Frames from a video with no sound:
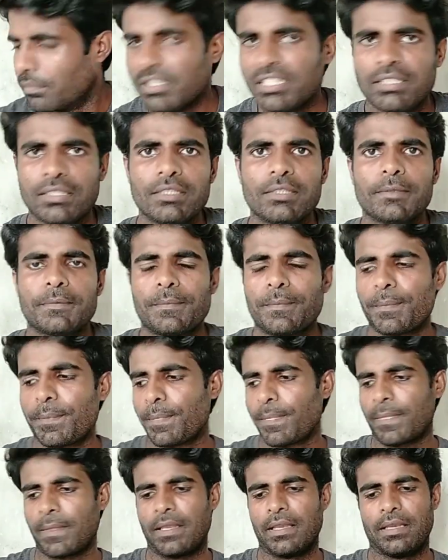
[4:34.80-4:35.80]
আমি
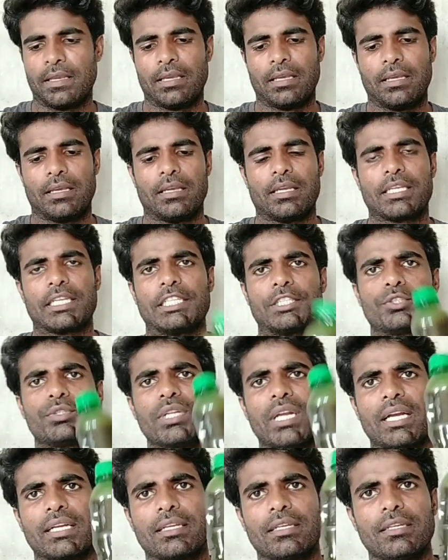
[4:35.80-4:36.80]

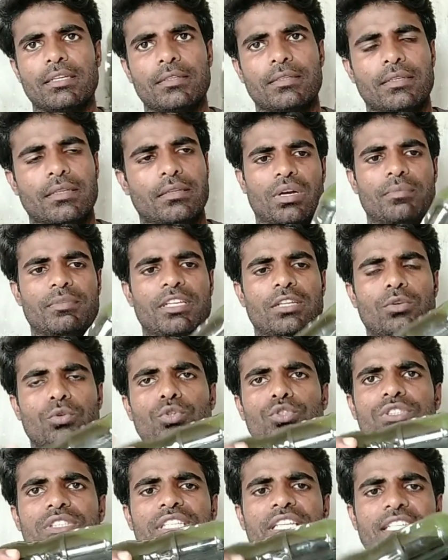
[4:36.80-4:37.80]
কিছুদিন আগে আমি
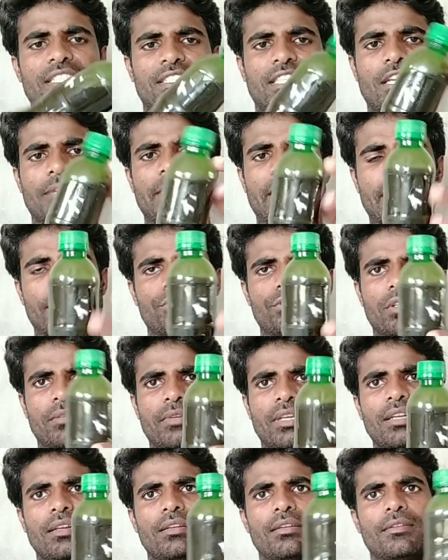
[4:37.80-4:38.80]
লুজ নিয়ে এসেছিলাম আড়াইশো
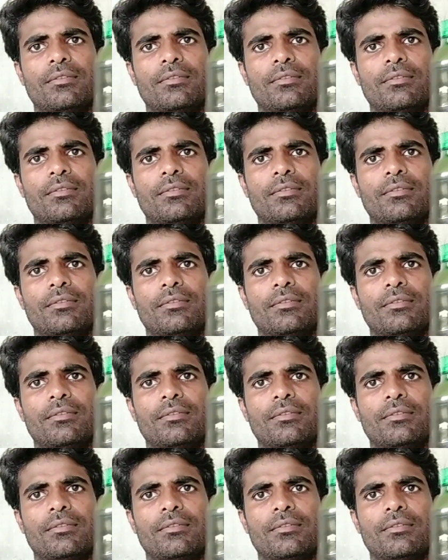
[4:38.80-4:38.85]
এম